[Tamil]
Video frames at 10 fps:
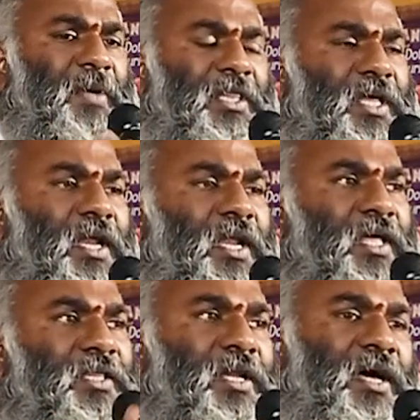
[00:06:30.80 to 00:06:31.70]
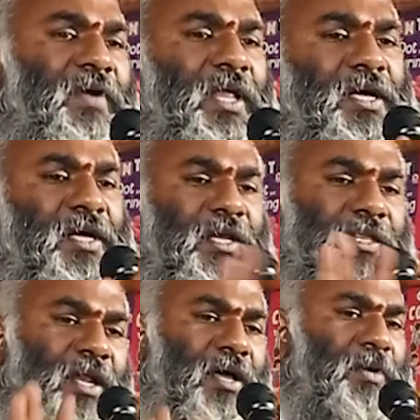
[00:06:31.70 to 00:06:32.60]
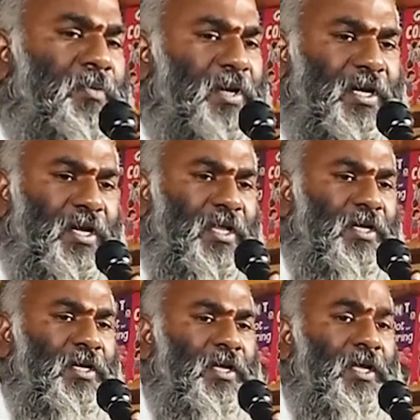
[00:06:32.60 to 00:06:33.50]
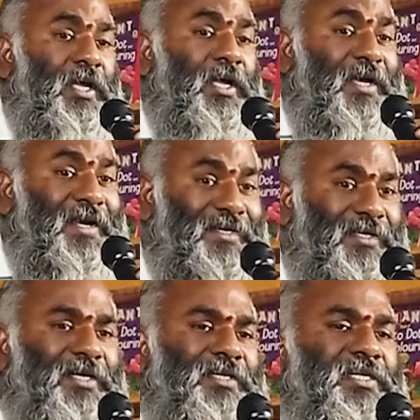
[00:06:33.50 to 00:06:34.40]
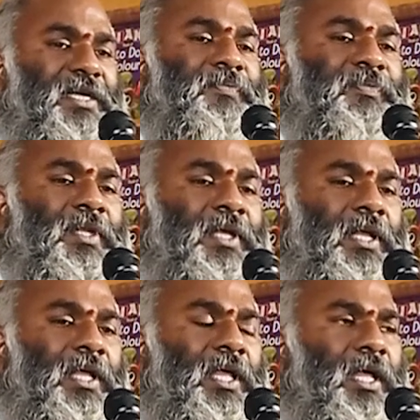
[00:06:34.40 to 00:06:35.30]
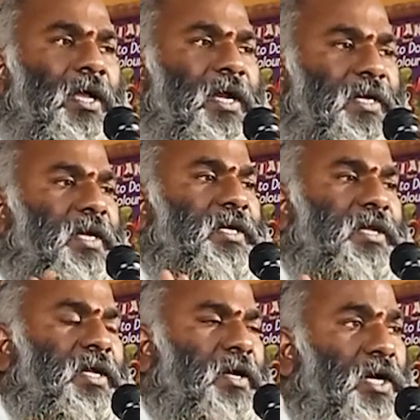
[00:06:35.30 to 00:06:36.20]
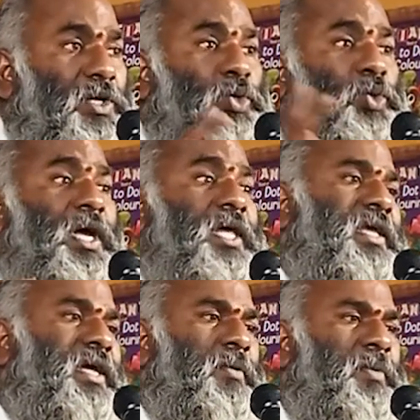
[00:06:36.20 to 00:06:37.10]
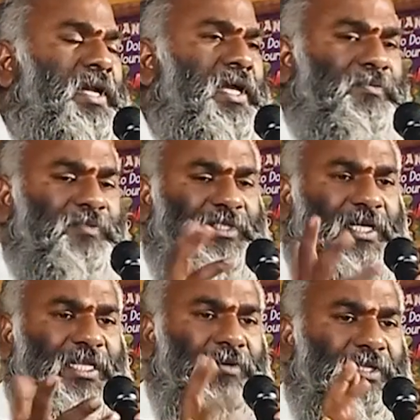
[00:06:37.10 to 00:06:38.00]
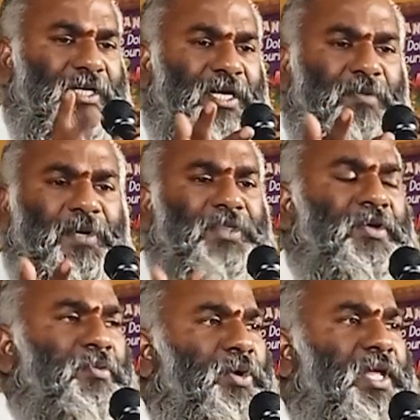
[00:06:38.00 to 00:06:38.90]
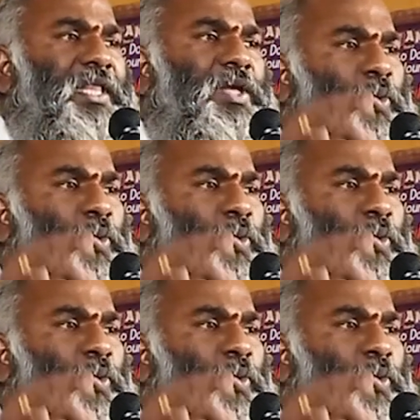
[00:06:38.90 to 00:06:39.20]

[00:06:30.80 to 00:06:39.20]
அமைந்தால் அது நாவலாக கருதலாம் அப்படின்றார் கட்டற்ற கட்டற்ற கட்டுராத அப்படின்னா அதை வந்து கட்டுப்படுத்தவே முடியாத